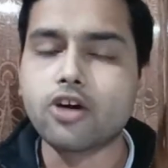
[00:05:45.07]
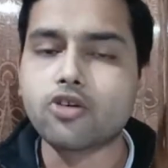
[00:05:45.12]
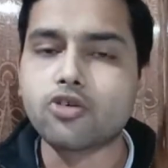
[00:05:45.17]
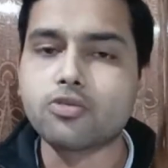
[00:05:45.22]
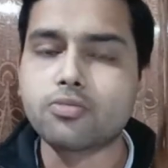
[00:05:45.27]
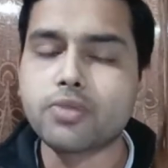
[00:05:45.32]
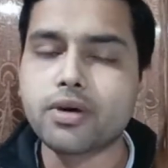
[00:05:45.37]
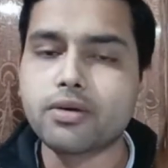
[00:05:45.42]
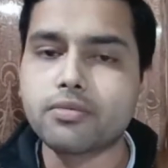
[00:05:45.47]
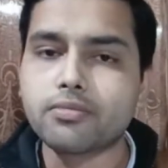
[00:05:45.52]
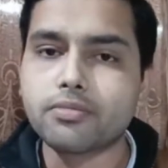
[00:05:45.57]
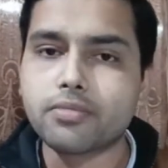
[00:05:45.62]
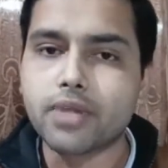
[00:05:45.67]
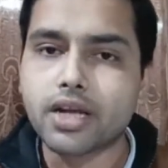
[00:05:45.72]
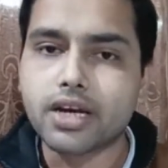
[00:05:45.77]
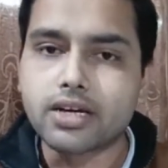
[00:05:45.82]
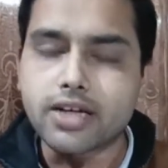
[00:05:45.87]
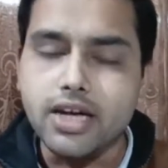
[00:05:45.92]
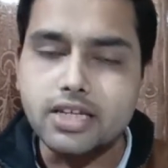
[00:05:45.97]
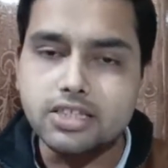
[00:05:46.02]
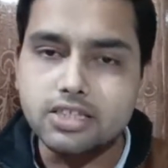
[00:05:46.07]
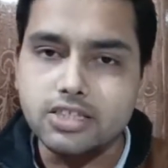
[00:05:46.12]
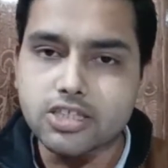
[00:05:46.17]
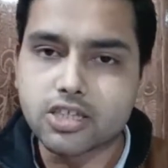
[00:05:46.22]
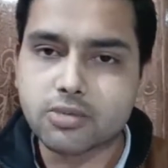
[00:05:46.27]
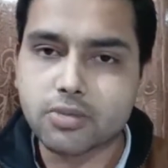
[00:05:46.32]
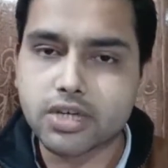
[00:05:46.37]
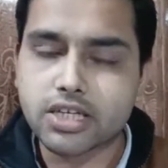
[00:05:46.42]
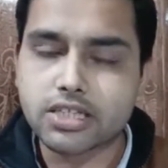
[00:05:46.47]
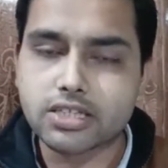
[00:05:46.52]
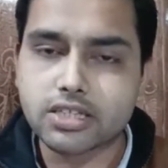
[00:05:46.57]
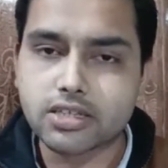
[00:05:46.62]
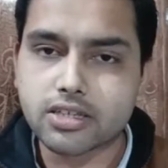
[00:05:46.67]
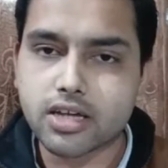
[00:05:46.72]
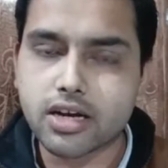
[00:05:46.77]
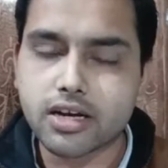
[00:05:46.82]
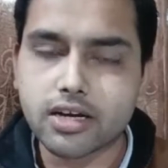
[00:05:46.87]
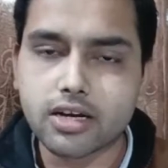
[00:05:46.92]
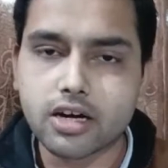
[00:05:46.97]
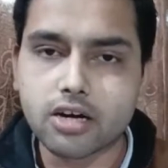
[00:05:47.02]
अगर उनमें मेरे ट्रांजेक्शन में किसी
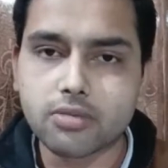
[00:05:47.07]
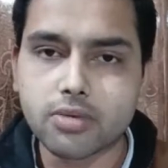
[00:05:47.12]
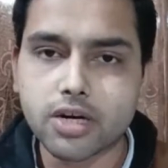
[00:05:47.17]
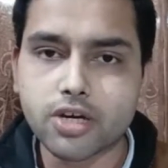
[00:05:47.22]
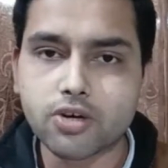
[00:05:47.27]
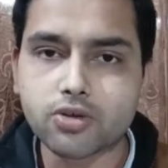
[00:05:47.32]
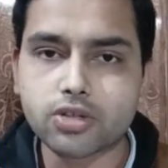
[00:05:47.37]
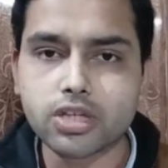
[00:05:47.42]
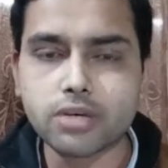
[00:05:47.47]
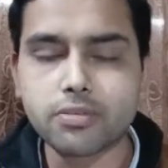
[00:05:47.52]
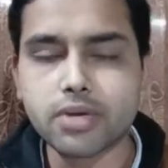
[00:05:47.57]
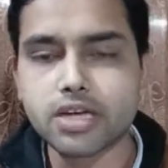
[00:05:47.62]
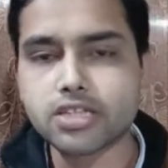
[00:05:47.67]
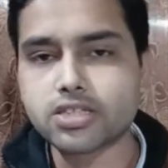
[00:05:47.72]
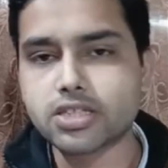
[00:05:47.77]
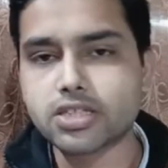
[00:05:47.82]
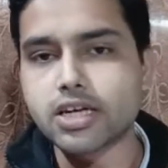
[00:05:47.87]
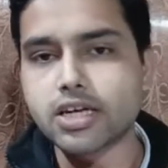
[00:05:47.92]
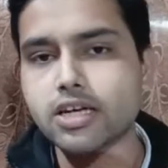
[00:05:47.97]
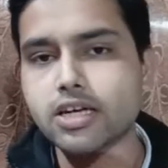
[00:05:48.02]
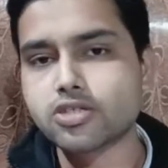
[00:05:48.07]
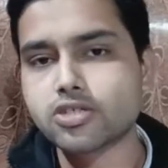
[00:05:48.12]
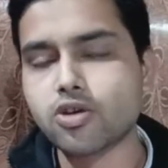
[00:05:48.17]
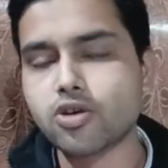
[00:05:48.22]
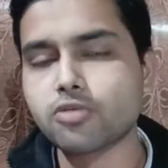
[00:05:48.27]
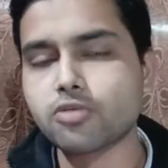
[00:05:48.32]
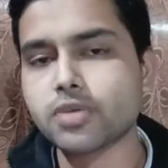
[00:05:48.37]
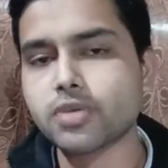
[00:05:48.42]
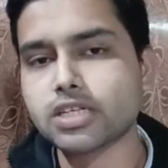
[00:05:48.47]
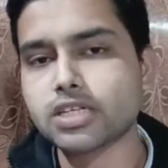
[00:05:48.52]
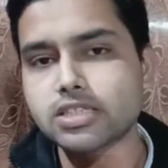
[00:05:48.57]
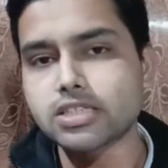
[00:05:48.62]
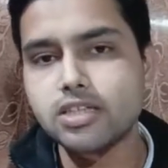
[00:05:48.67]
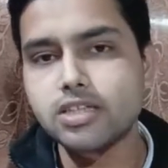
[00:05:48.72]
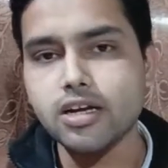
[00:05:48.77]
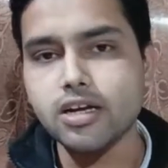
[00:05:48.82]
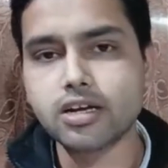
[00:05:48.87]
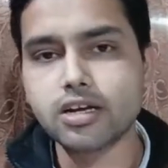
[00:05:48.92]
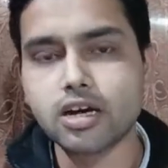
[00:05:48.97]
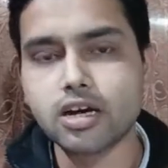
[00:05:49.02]
तरह की गड़बड़ी होती है मेरे शेयर या स्टॉक में किसी
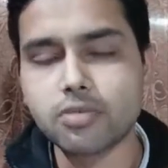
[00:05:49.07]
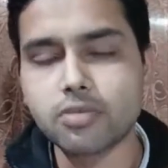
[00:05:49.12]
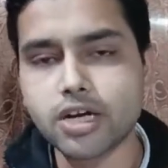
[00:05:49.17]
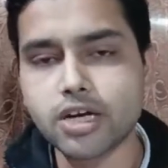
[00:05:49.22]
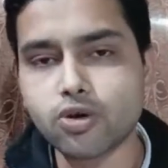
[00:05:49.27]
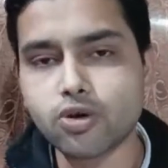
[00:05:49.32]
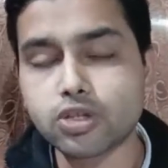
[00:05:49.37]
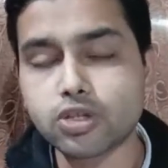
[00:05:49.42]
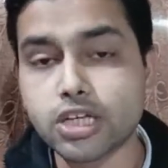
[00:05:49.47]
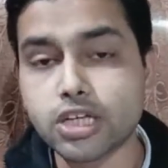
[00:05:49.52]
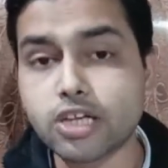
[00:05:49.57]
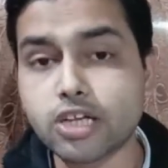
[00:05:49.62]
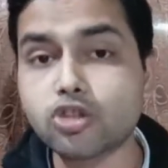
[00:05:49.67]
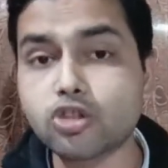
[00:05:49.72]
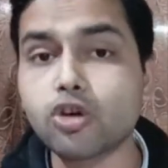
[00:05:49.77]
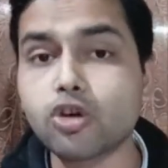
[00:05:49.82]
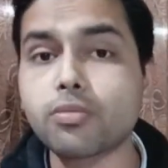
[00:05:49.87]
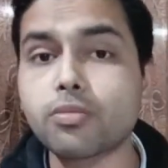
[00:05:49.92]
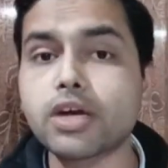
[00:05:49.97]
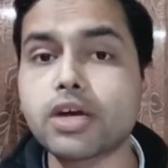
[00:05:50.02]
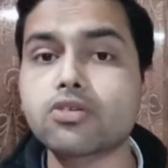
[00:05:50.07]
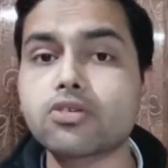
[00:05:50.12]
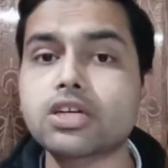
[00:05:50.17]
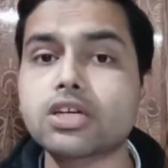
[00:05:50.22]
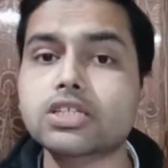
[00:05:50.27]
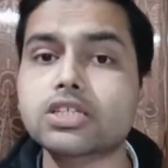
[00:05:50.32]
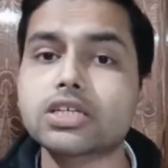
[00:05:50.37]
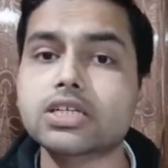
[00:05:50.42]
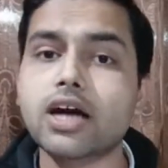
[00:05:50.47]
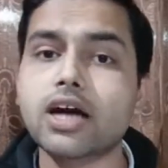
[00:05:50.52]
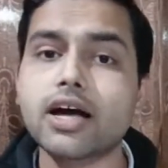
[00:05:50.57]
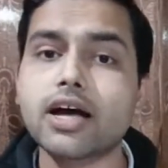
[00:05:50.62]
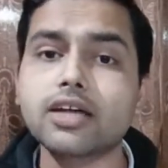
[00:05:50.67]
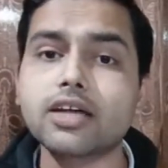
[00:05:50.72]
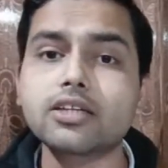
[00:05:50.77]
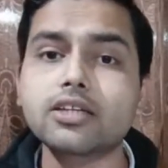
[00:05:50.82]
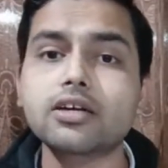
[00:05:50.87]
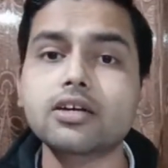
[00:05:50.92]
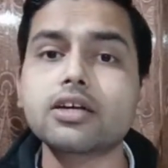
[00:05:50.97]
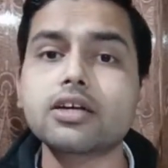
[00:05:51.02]
तरह की गड़बड़ी होती है तो मैं उनकी
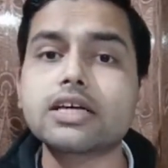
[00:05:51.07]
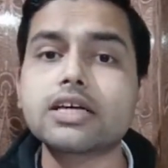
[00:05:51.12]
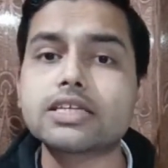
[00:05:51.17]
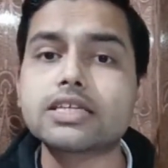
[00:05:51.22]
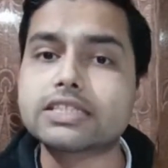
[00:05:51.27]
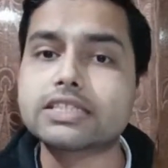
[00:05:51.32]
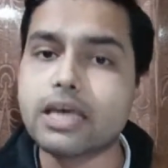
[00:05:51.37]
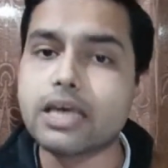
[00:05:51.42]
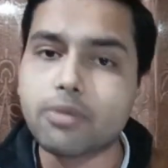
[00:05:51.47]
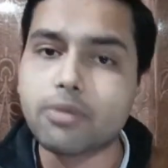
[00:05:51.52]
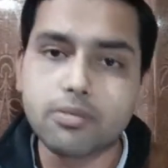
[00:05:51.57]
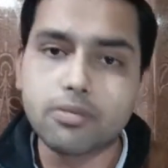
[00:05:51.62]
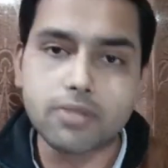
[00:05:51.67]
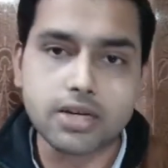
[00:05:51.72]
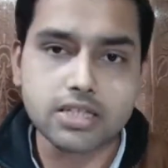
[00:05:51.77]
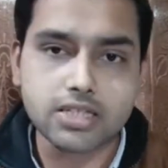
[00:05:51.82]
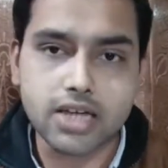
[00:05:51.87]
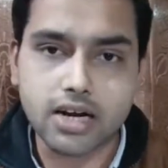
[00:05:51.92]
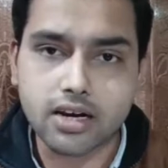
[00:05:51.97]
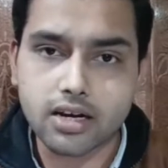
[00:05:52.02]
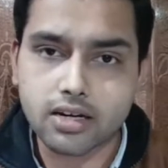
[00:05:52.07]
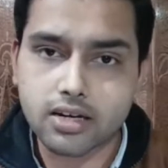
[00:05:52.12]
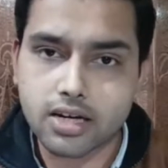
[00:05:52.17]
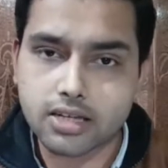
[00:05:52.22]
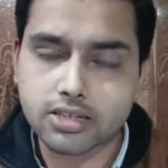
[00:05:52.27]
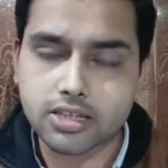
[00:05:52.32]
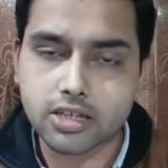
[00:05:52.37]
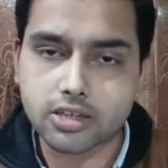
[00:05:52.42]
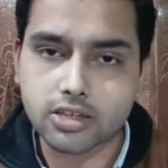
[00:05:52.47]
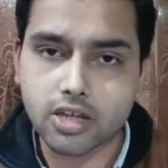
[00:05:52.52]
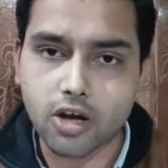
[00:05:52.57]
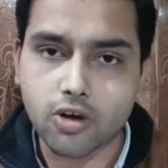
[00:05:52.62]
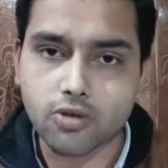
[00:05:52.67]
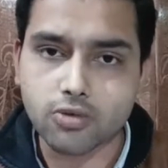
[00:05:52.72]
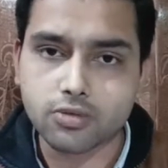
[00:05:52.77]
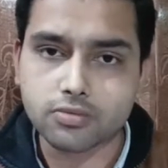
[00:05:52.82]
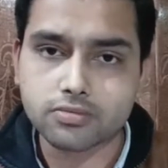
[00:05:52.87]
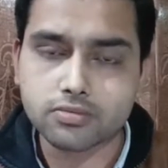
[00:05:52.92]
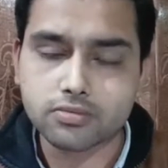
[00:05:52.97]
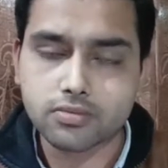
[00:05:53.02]
शिकायत से भी मैं जाकर कर सकता
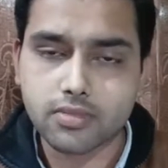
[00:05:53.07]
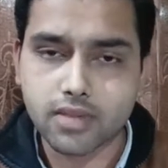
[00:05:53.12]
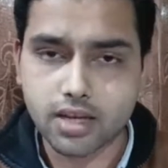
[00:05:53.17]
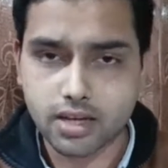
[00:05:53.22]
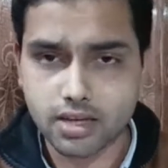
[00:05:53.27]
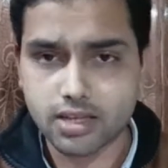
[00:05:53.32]
हूँ